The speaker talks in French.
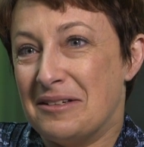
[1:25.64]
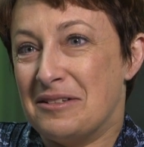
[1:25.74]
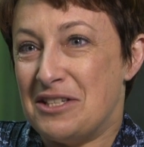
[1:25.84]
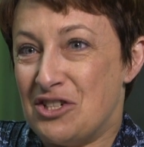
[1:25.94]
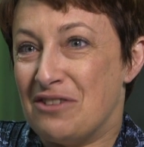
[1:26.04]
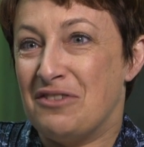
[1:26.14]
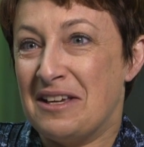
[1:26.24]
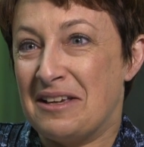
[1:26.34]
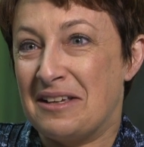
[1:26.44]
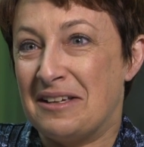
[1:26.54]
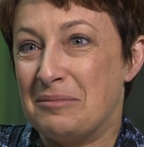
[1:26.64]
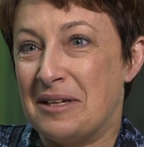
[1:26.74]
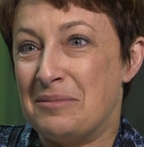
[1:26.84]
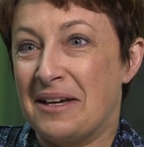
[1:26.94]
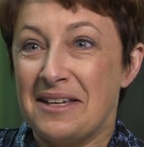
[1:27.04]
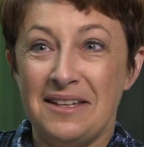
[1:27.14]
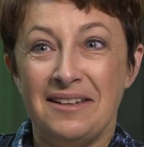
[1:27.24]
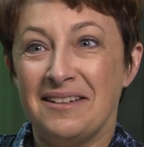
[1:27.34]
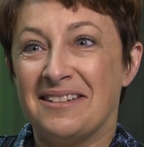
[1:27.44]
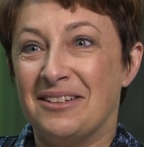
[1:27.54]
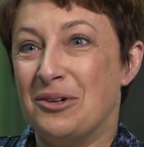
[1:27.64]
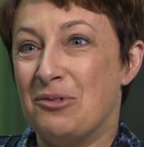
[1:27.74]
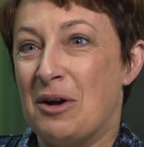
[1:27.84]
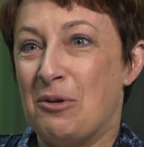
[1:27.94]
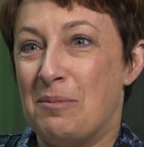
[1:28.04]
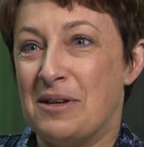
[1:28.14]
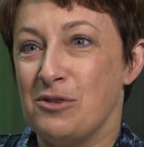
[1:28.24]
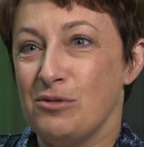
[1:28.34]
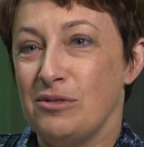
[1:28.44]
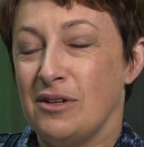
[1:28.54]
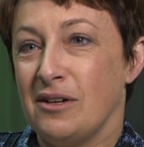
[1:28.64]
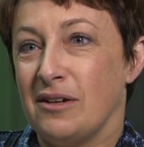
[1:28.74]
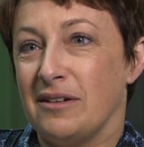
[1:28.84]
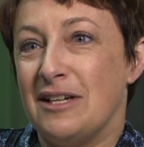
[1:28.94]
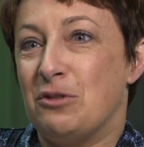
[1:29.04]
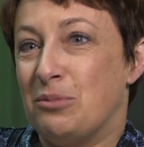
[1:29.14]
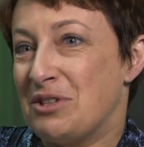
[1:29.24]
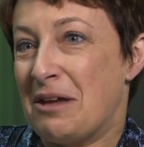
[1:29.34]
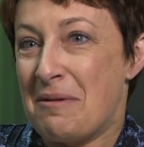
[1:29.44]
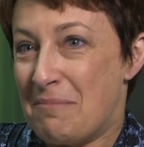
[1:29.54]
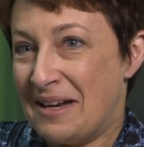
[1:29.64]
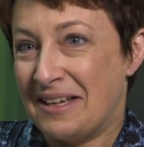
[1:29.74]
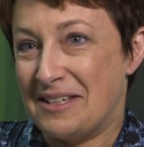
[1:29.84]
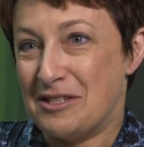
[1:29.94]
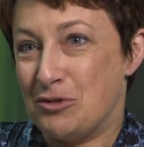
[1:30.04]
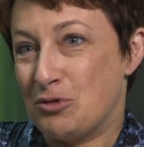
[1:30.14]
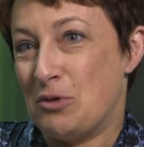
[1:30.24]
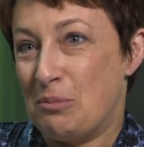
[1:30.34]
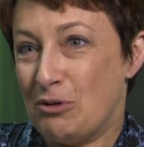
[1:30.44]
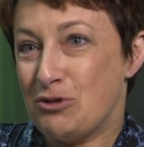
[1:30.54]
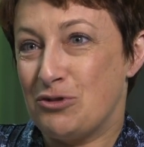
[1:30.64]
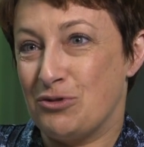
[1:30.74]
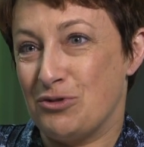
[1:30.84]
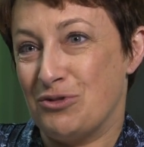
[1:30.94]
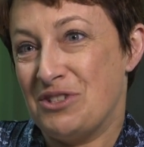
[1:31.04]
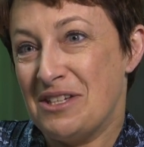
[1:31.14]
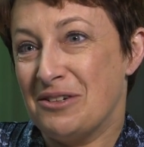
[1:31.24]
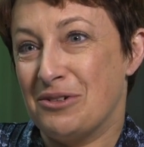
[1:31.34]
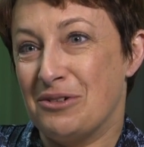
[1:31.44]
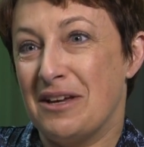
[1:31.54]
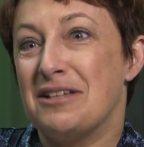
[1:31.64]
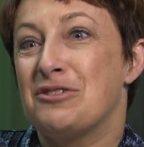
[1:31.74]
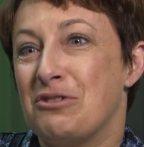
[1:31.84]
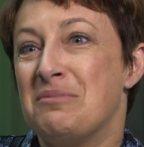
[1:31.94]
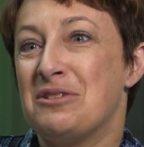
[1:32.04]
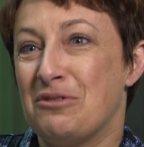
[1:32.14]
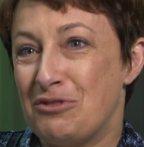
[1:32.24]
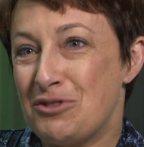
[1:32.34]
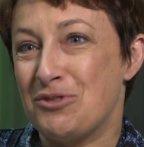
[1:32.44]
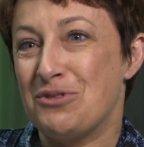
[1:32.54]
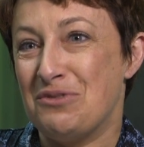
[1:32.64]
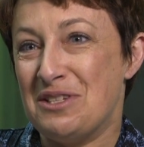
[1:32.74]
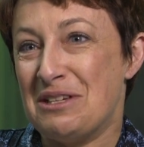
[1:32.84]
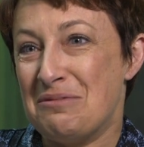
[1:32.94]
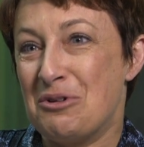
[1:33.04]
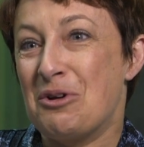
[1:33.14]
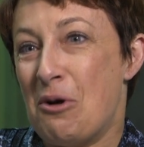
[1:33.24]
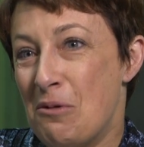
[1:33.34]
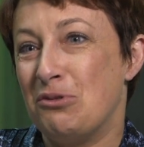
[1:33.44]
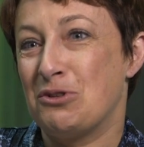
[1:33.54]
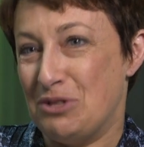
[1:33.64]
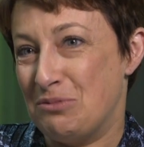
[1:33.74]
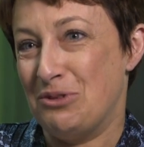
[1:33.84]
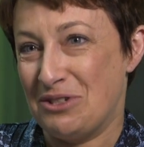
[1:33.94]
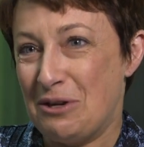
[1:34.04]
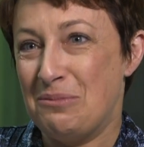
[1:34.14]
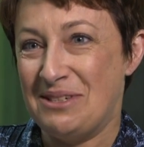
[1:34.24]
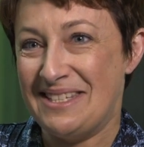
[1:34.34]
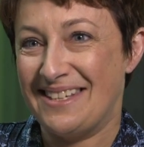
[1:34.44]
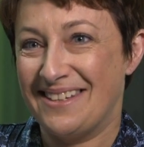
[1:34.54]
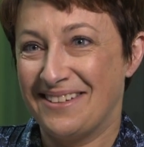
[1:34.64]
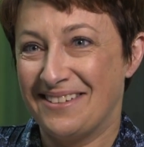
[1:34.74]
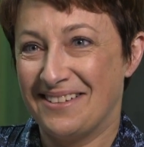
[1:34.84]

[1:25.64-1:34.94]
si j'avais un, mari ou un compagnon, il ne se poserait même pas la question, je pense, de se dire euh, est-ce que mes enfants sont suffisamment grands pour que je puisse me lancer en politique